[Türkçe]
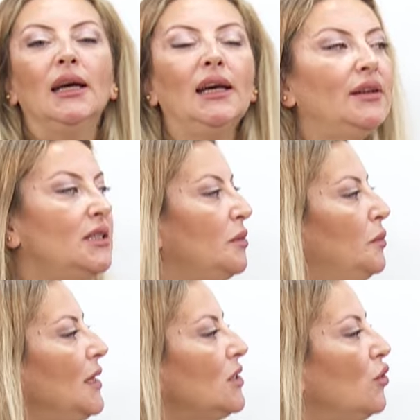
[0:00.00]
Evet
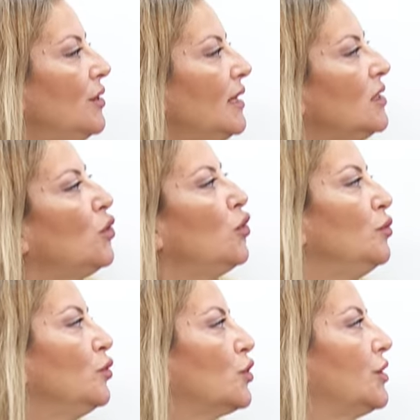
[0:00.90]
bir sonraki
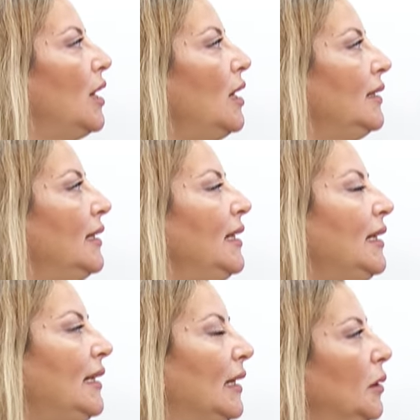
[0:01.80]
sorumuzda
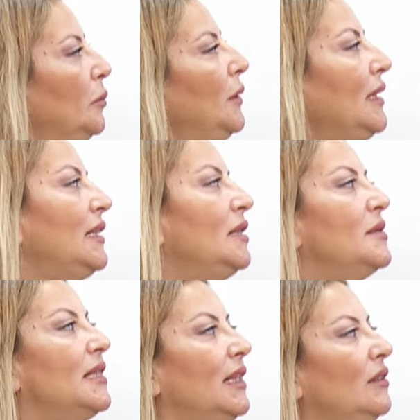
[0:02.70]
dedik ki bir
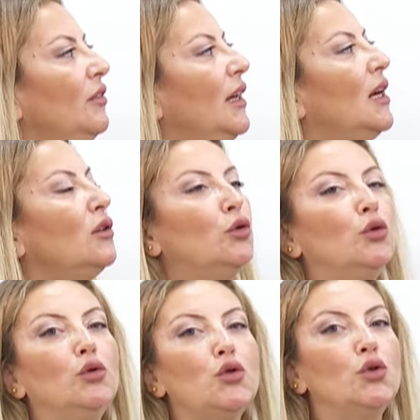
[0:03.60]
kimsenin veya
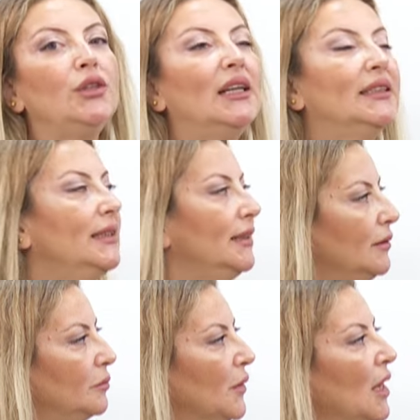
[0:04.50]
kuruluşun adının,
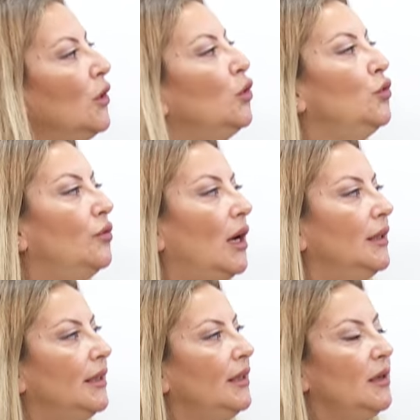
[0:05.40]

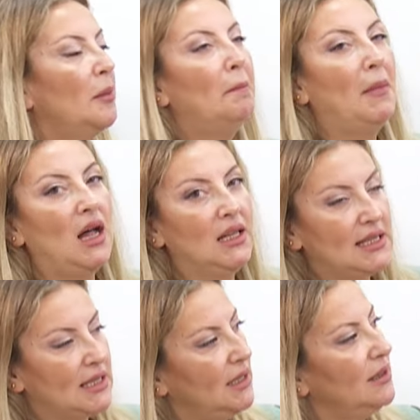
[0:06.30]
ünvanının,
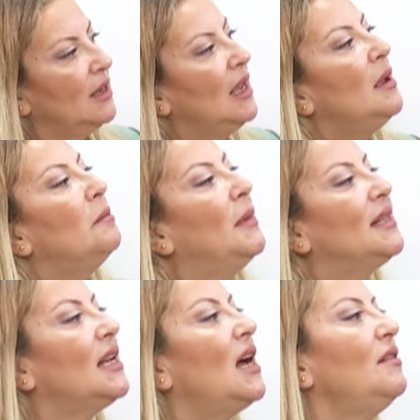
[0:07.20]
mahlasının
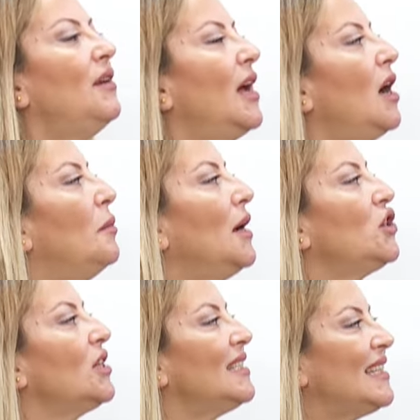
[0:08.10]
metal veya
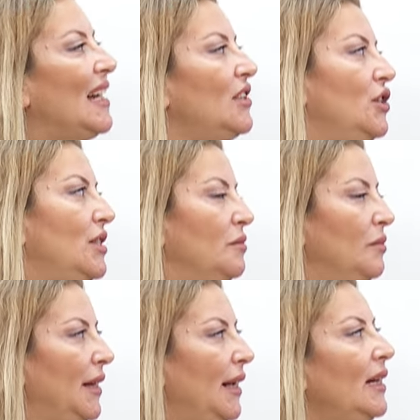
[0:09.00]
başka sert
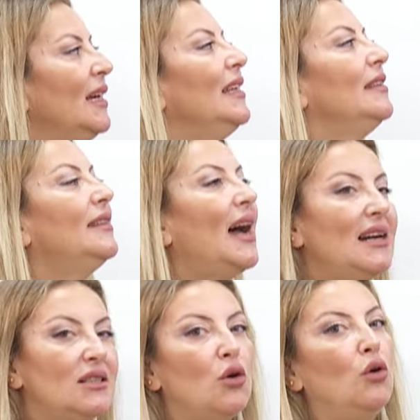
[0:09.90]
cisimlere
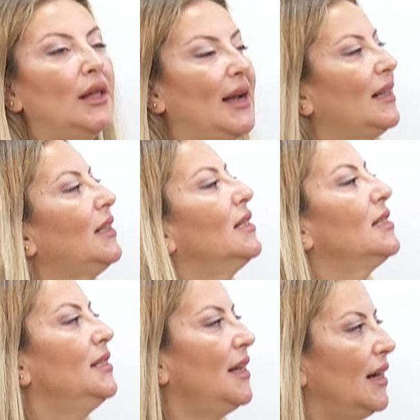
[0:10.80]
ters olarak
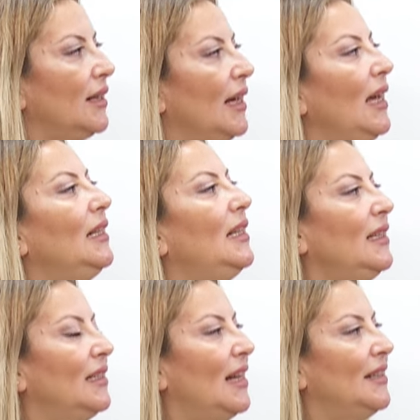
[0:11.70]
kazınarak elde
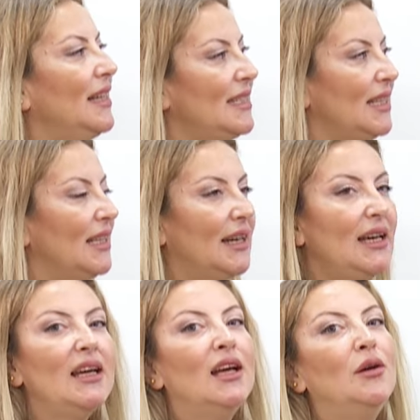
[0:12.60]
edilen
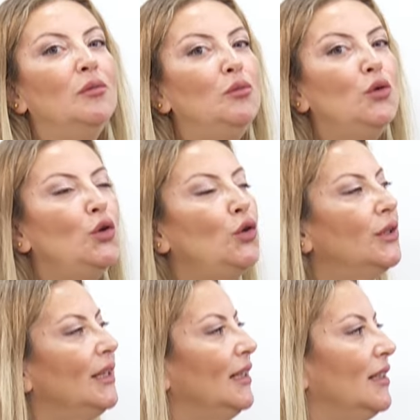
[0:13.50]
nesnelere
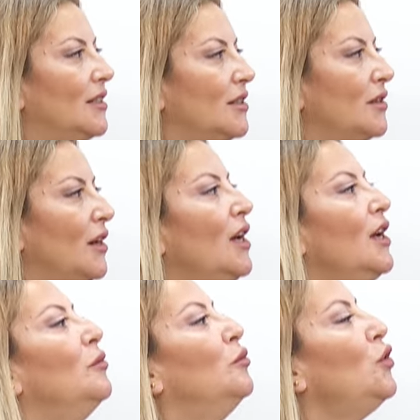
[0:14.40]
mühür denilir.
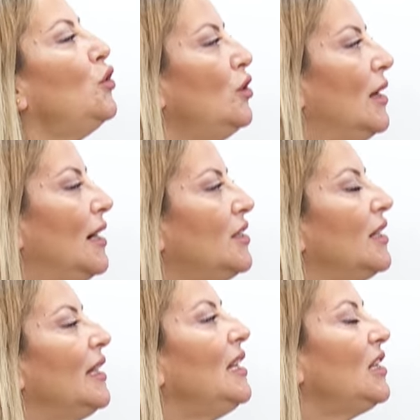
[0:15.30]
Mühürler
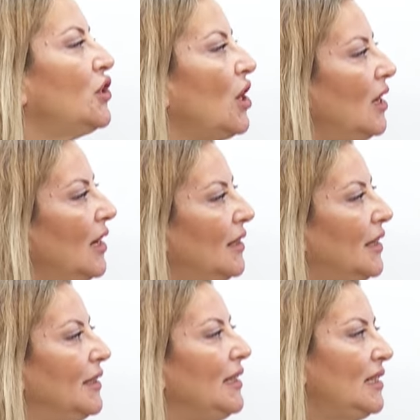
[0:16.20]
ilk
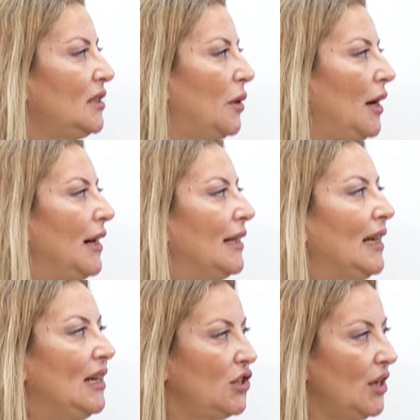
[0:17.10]
çağlardan itibaren
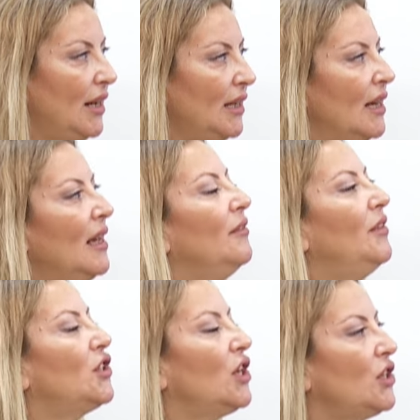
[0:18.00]
gelişerek
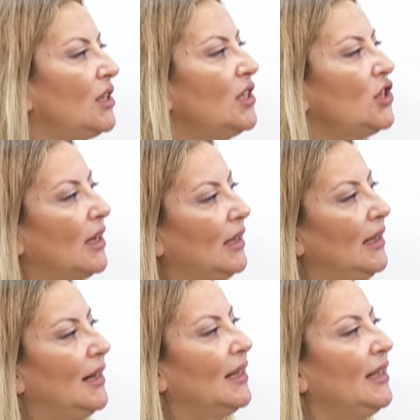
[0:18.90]
ve çeşitli
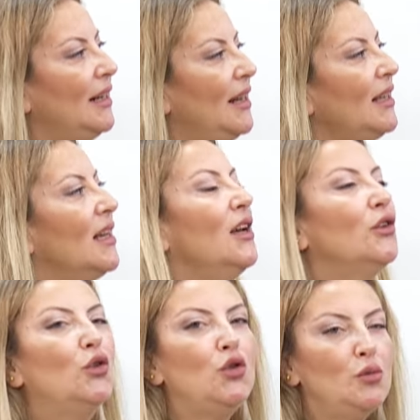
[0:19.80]
şekillere girerek
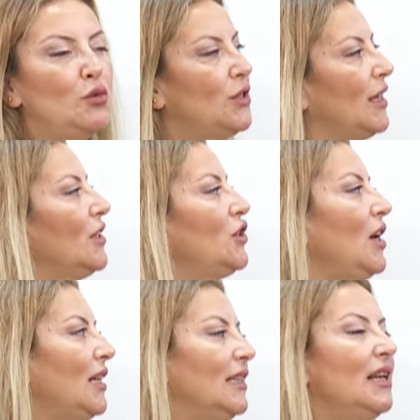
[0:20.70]
günümüzdeki
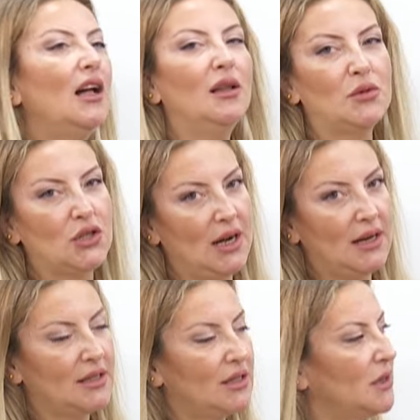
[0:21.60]
şeklini
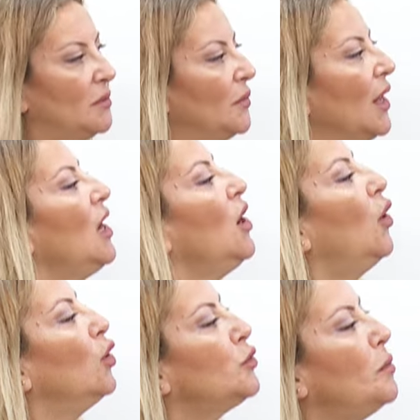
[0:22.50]
almışlardır.
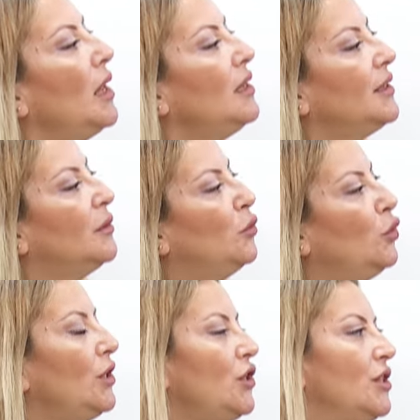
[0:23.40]
Osmanlı'da
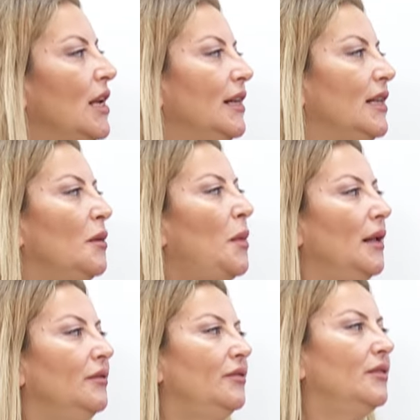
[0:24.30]
mühür işlerini
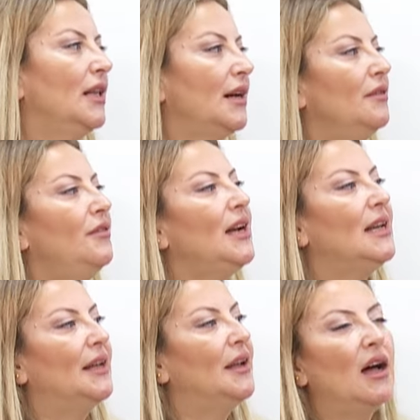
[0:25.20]
yapanlara
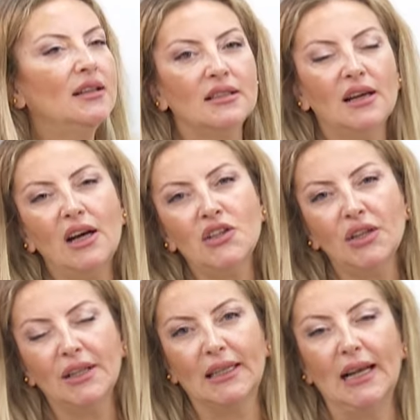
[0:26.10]
verilen ad
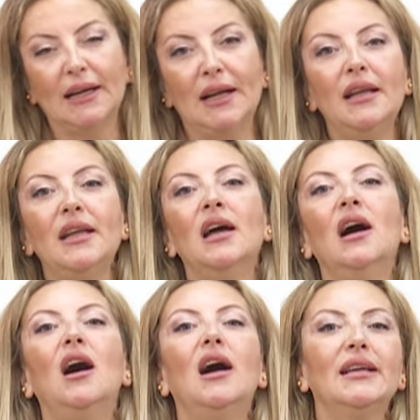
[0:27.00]
aşağıdakilerden
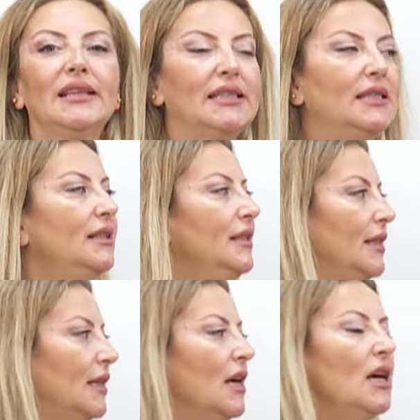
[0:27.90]
hangisidir dedik.